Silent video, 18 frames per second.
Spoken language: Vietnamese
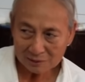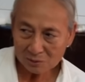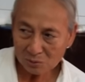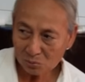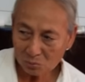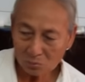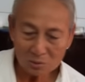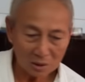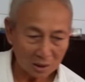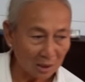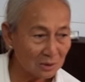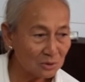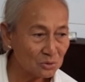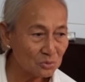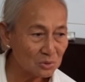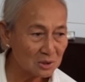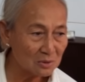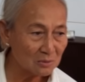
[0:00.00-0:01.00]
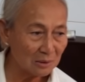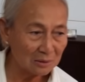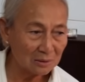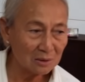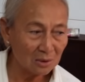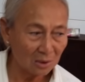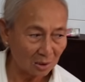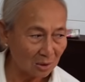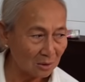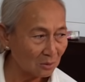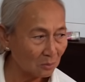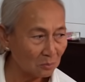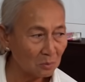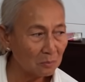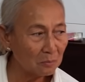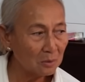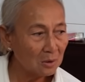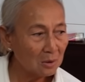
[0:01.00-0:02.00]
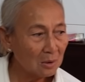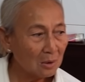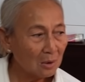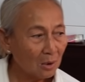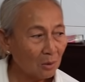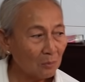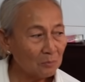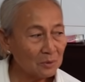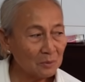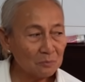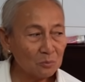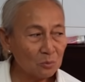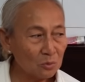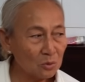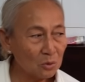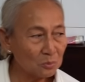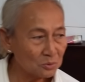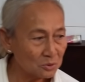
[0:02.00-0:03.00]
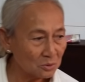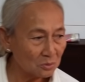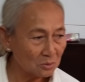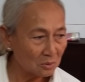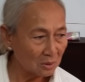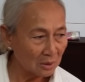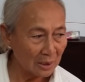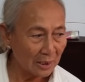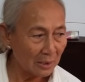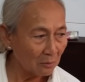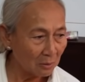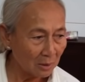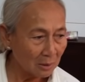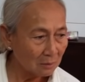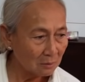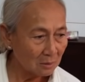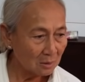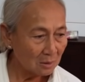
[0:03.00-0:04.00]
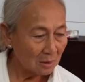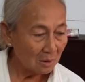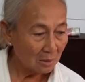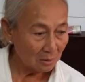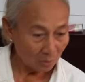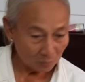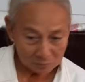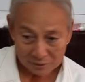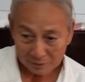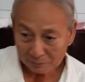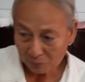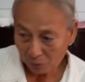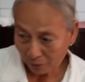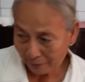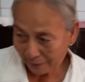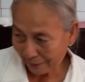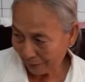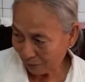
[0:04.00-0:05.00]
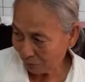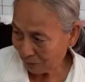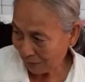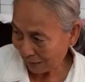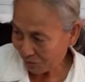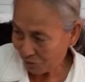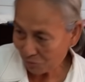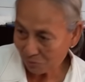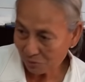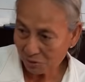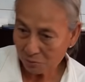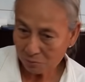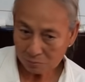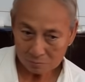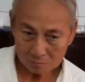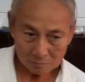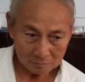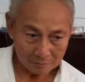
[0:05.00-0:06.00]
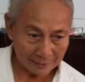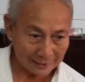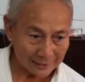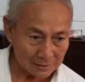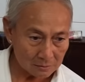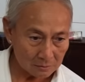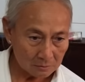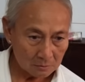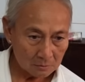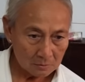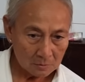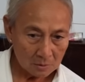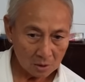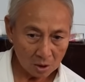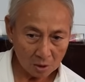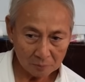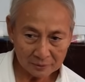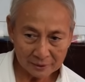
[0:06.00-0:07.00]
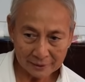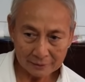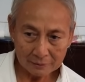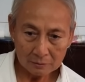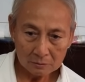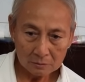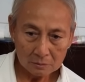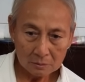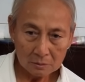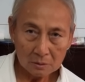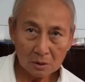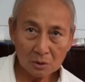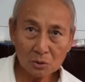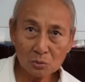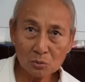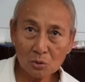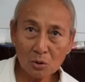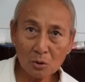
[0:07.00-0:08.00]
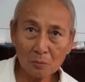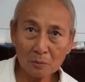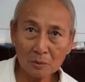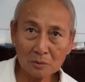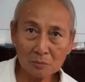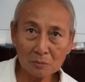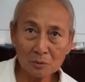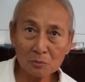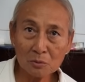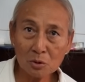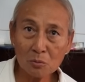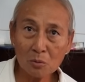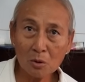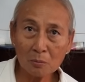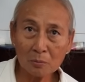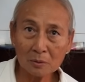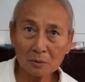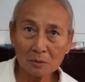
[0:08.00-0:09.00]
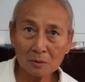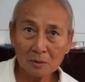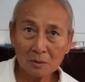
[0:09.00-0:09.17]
này nó cũng đỏ chút xíu hành đi đỏ không có không giống lúc trước ghê quá không dám nói nghe nó lái xong nó kêu mẹ hốc nghe nó kêu đi hốc rồi mà vâng, kêu hốc rồi